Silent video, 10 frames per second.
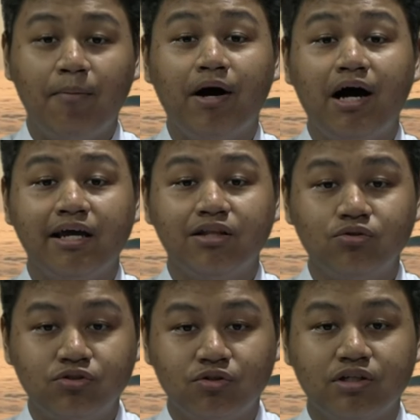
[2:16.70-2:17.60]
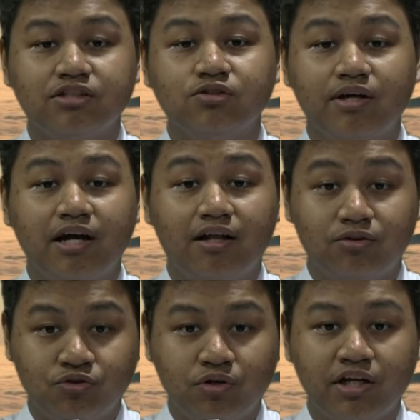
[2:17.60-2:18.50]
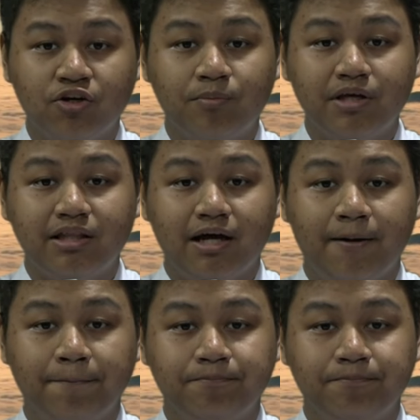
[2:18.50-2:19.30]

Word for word: apakah itu sudah sesuai dengan tujuan hidup kita?